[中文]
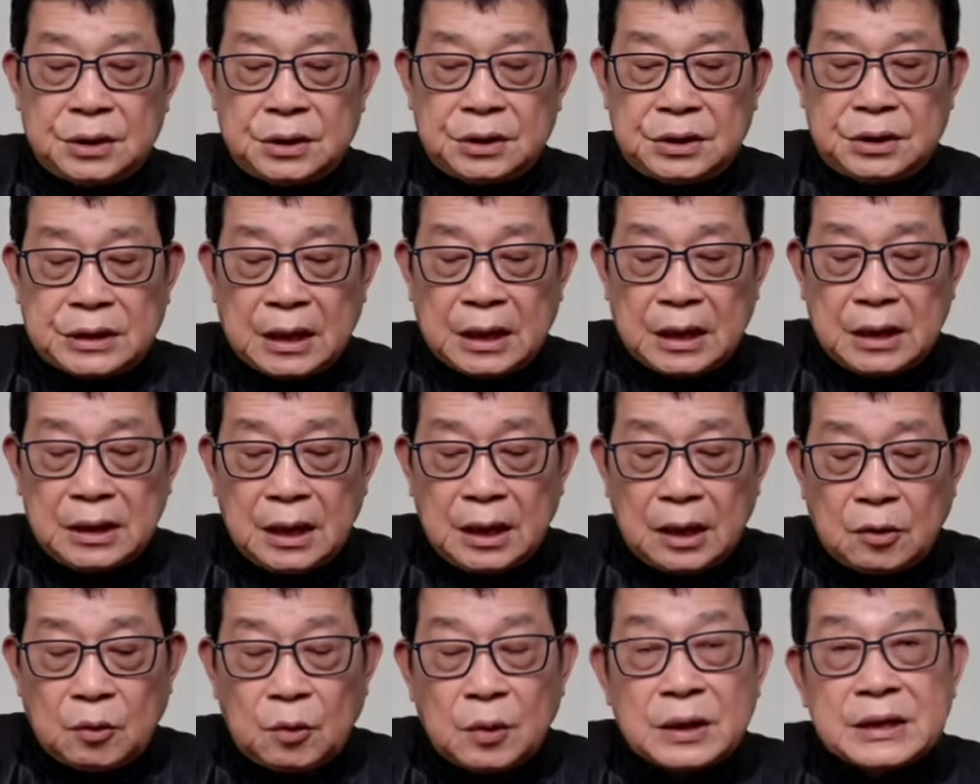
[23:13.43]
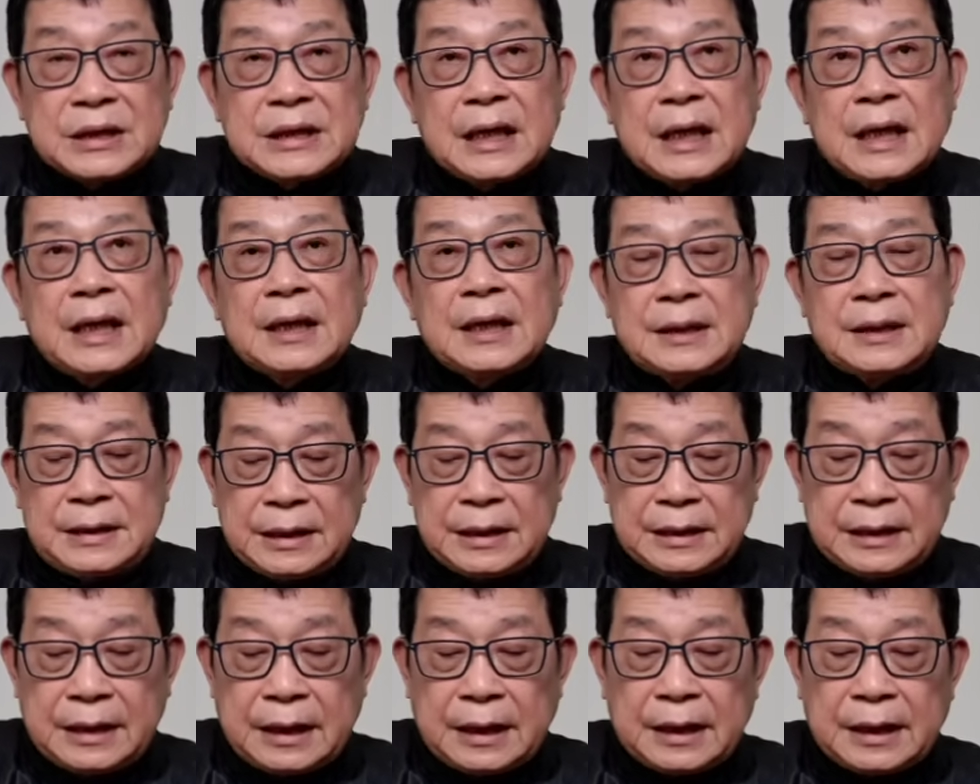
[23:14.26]
整个国家
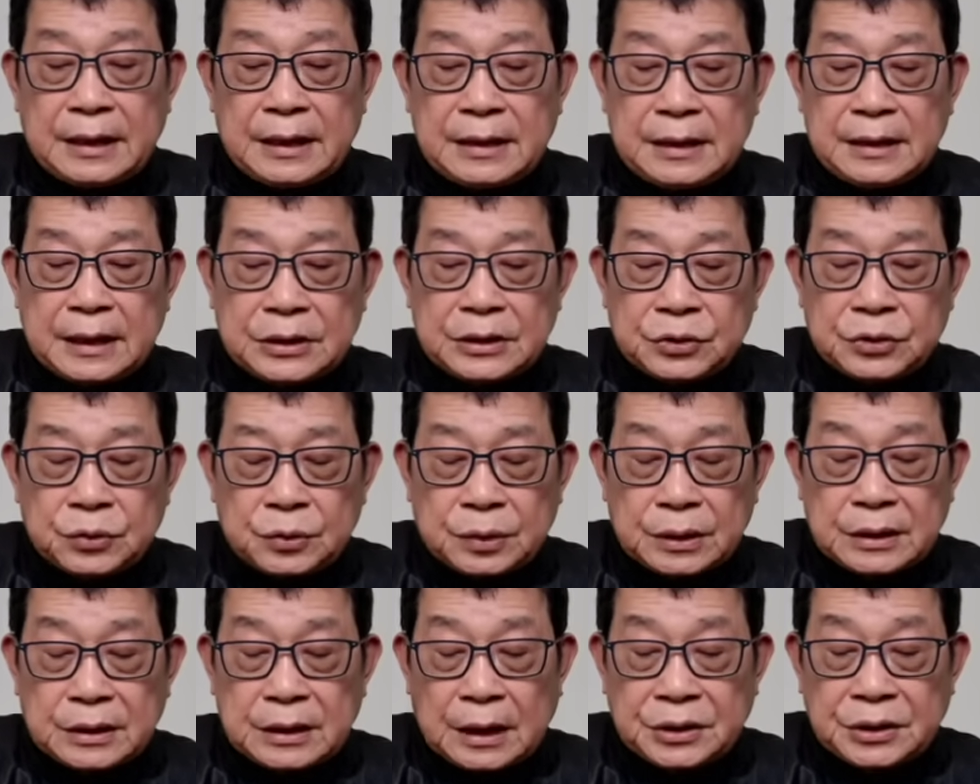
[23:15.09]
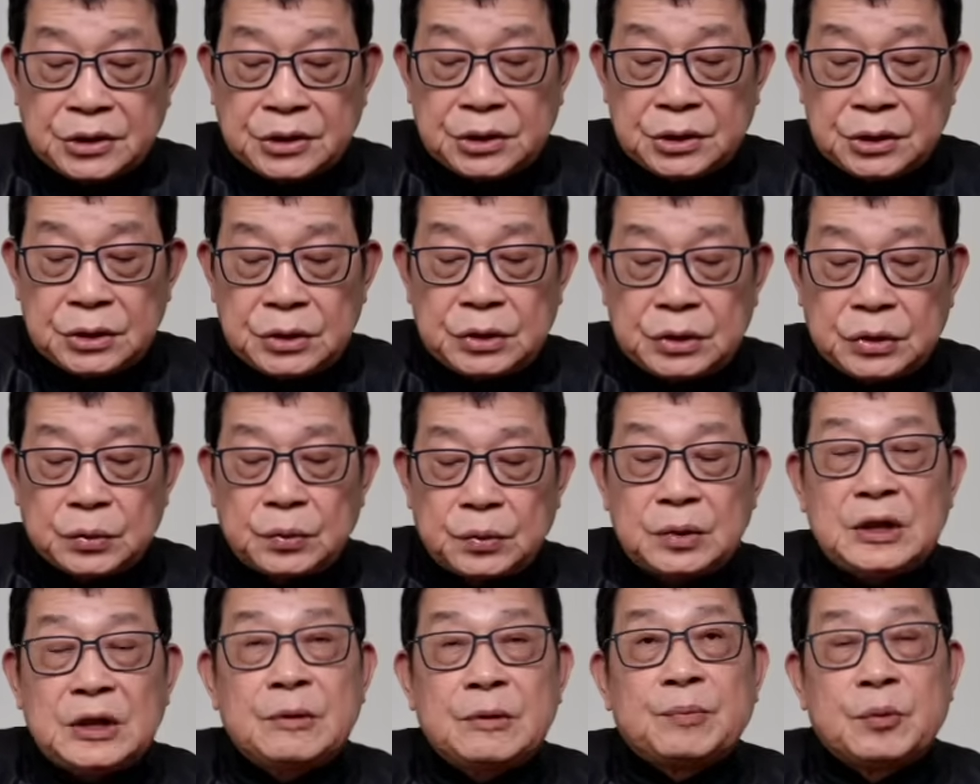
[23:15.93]
现在来应该说了，当自
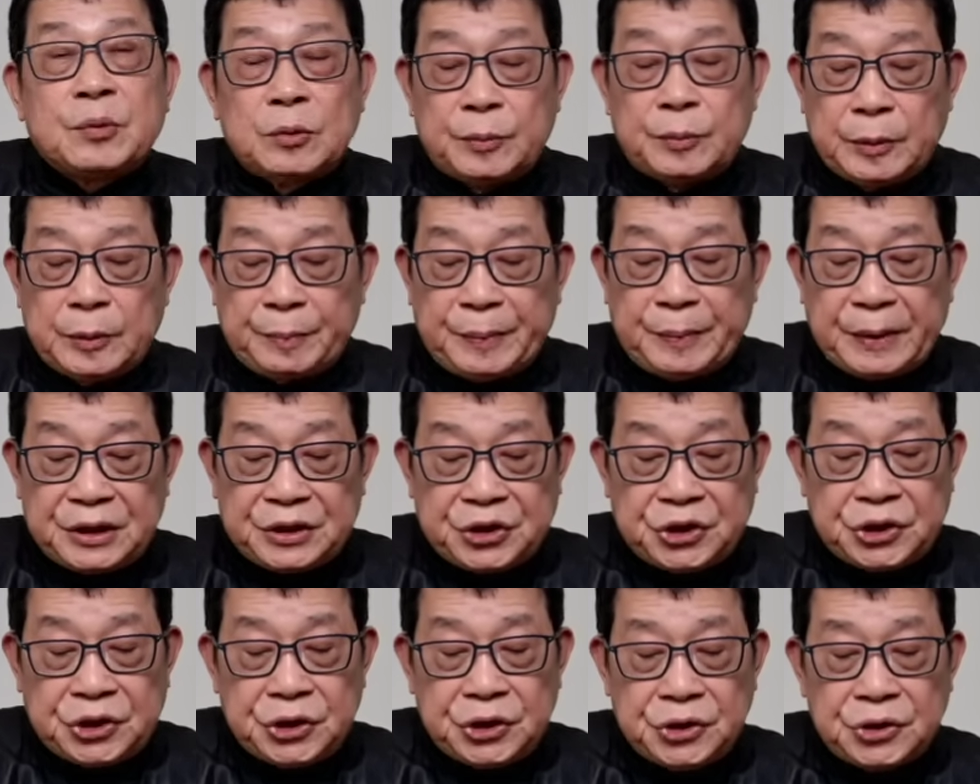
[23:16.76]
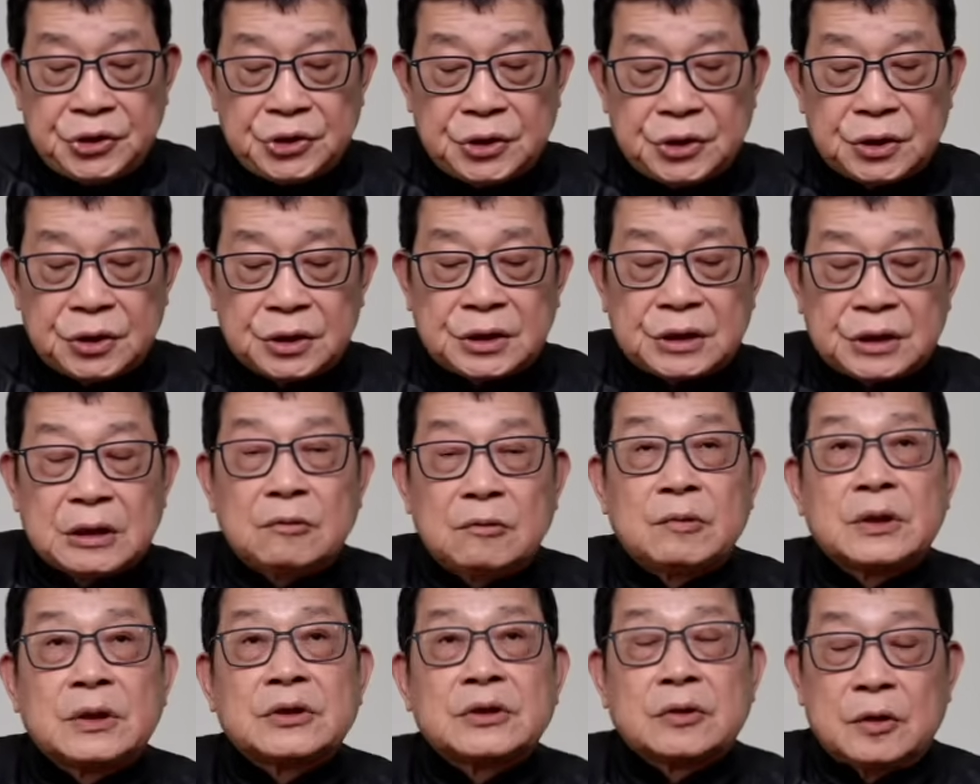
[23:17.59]
由一步步被侵蚀，
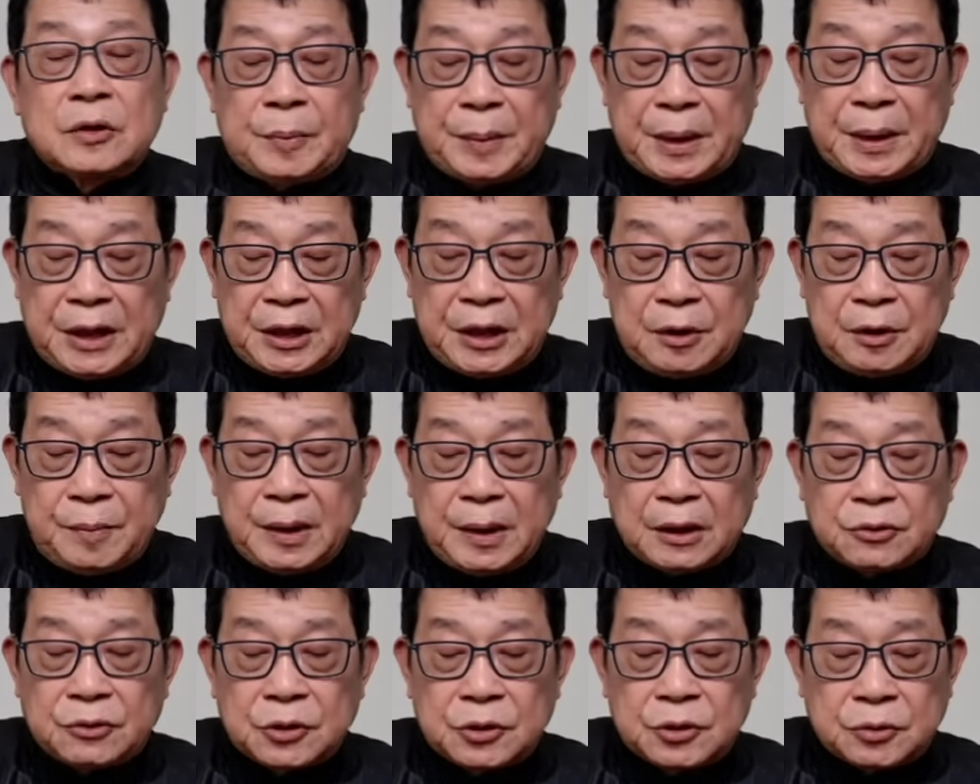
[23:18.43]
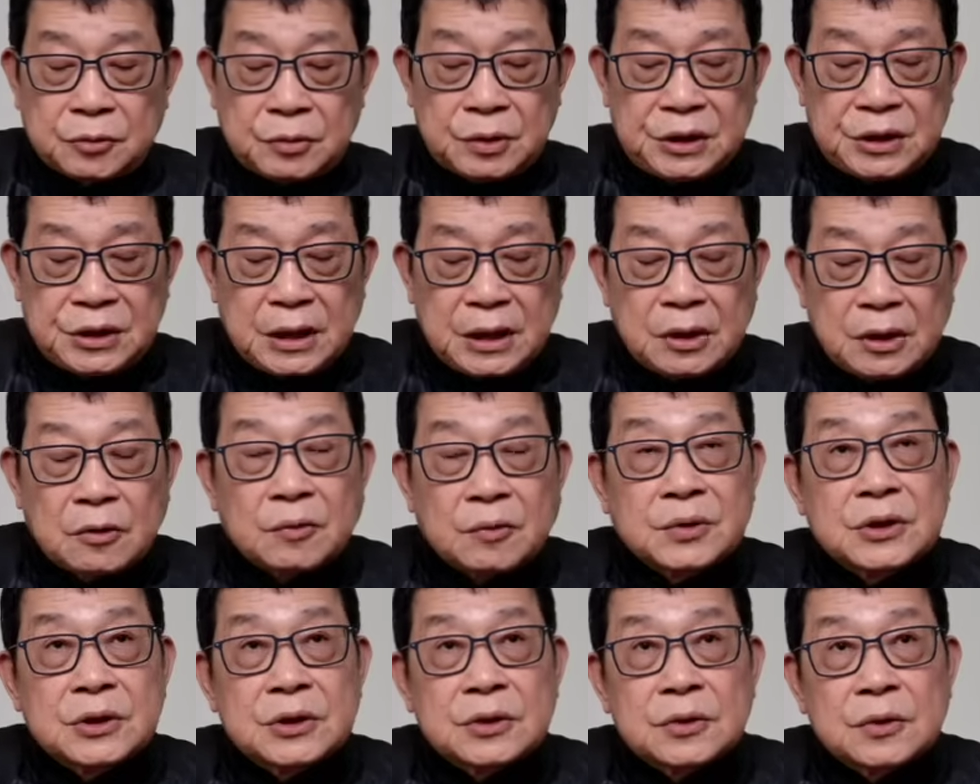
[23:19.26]
生活中的每一秒都处于监
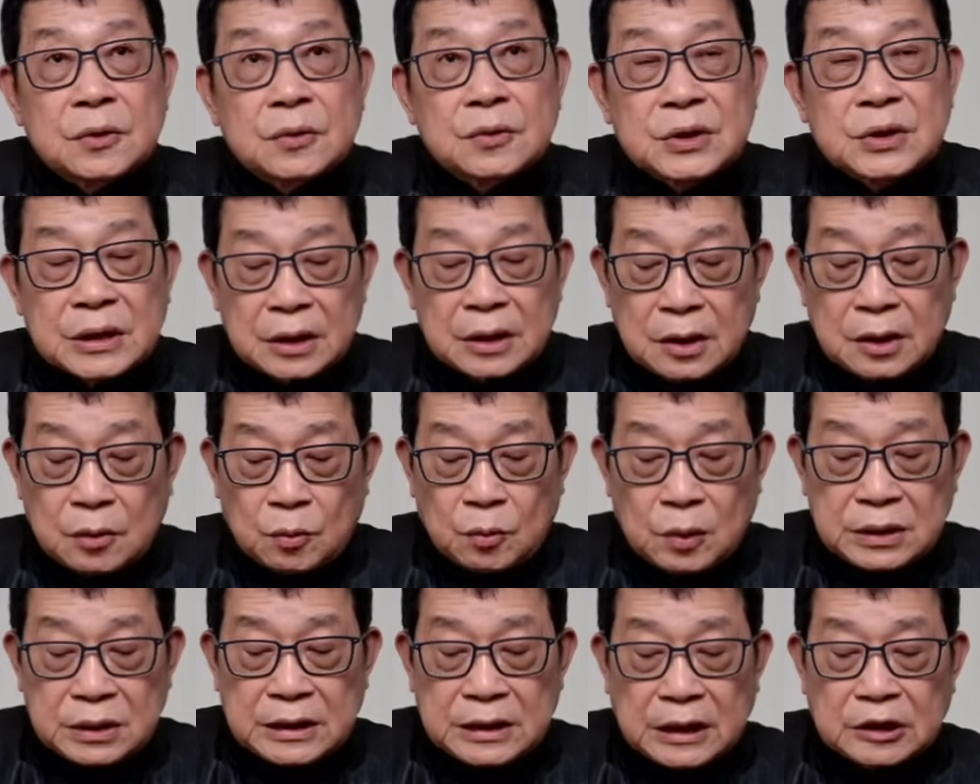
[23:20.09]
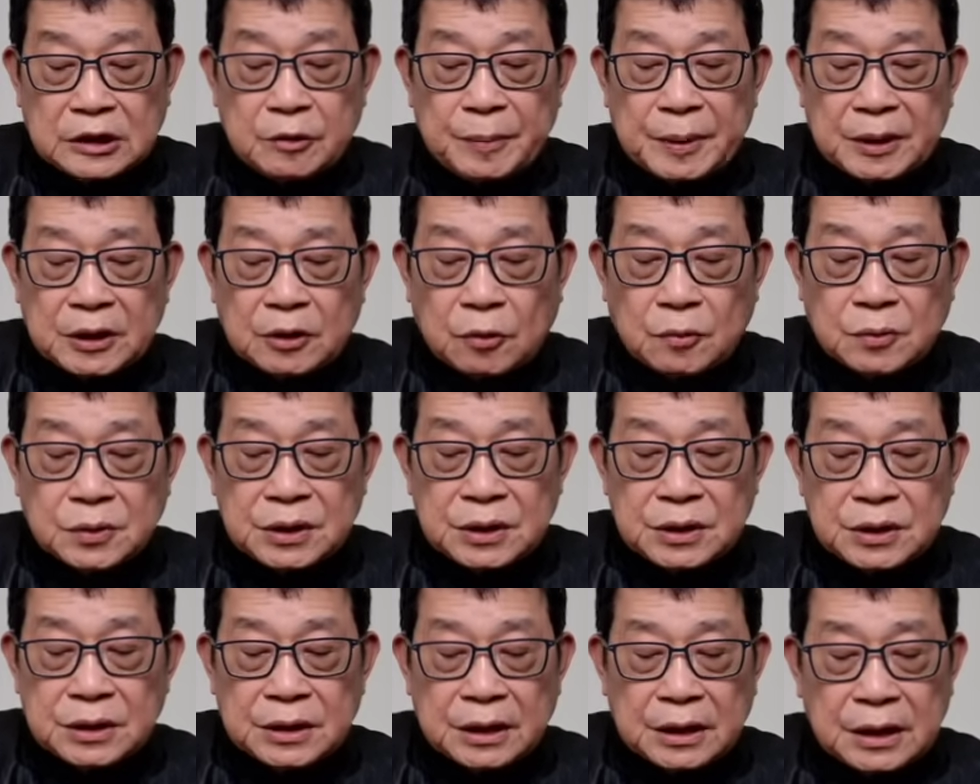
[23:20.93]
控之中，整个国家都被统
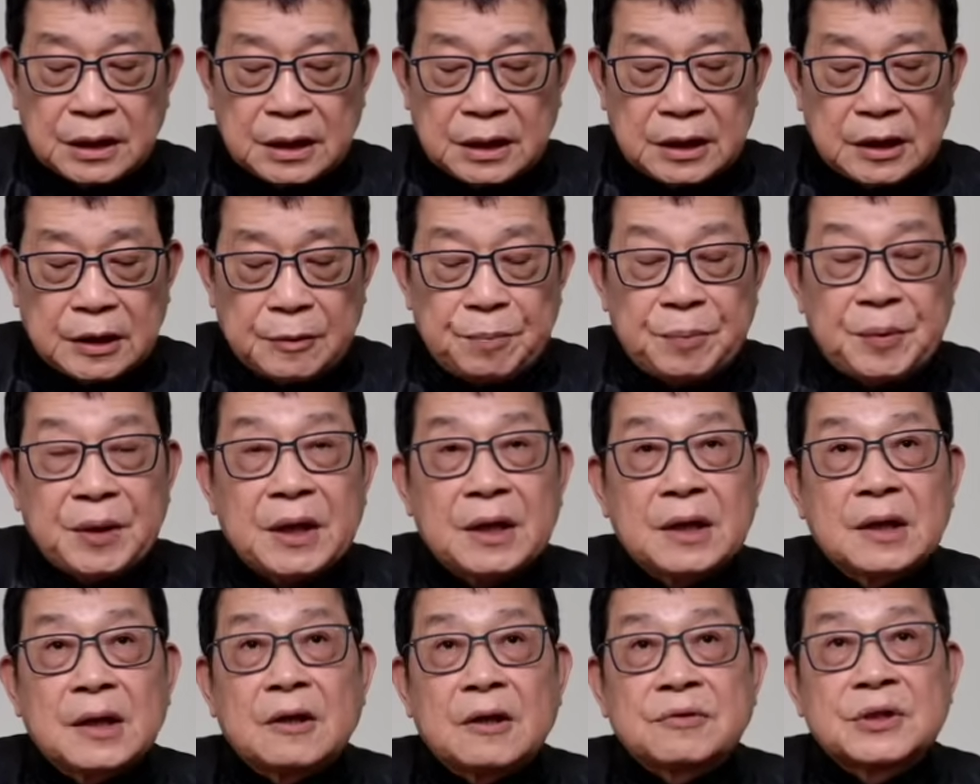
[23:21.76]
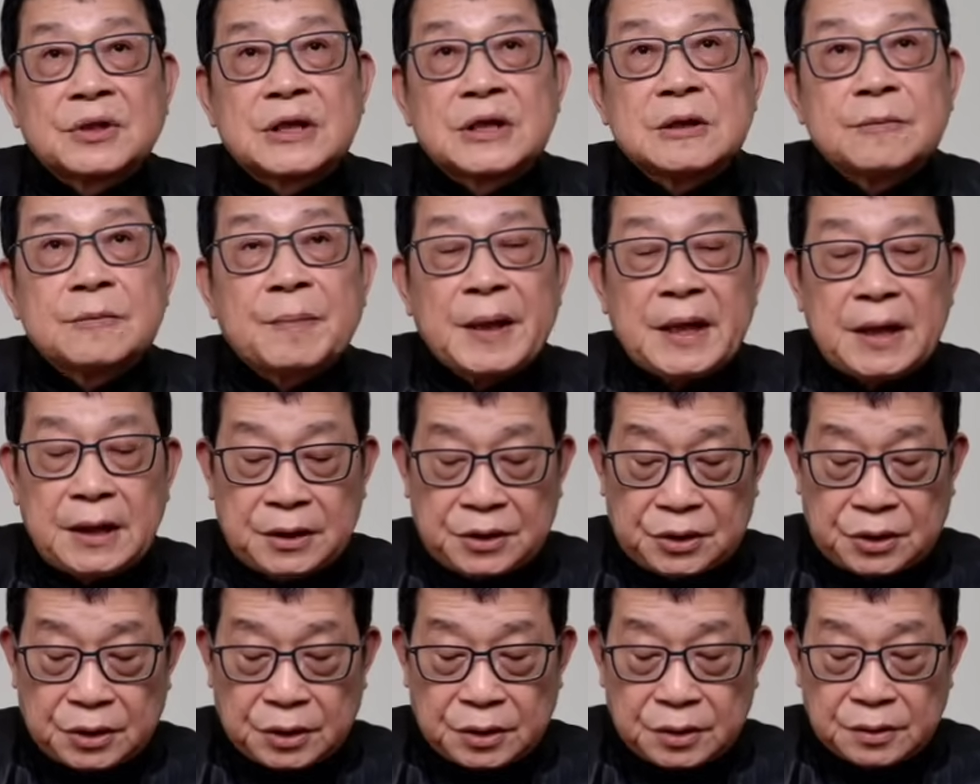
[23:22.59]
治者的个人偏好支配
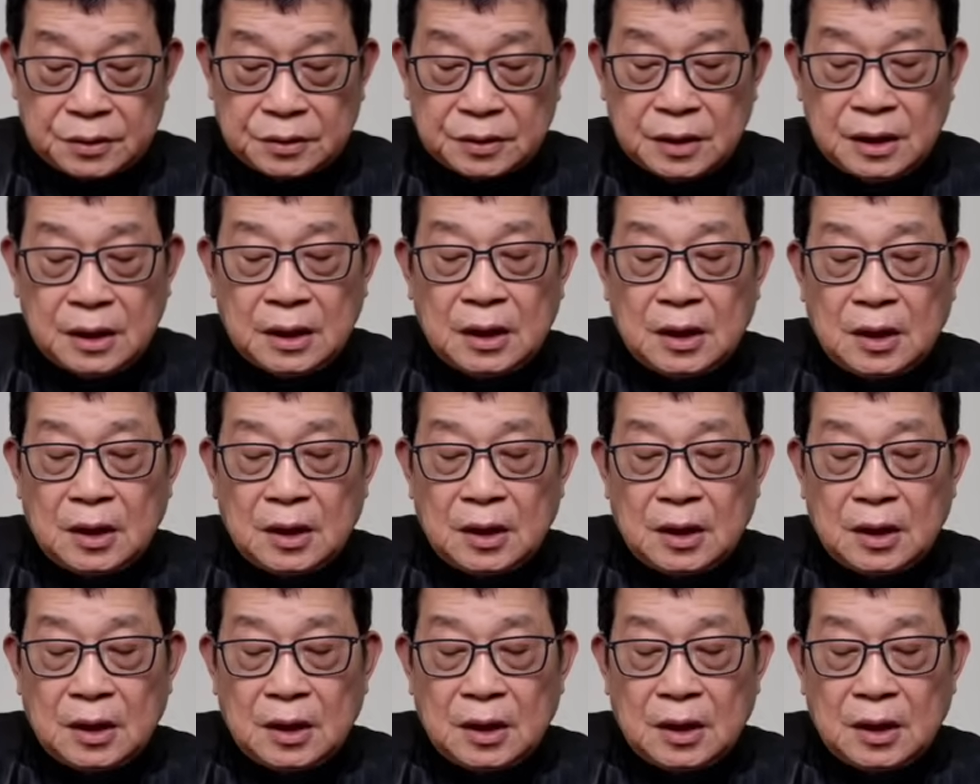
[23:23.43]
的时候，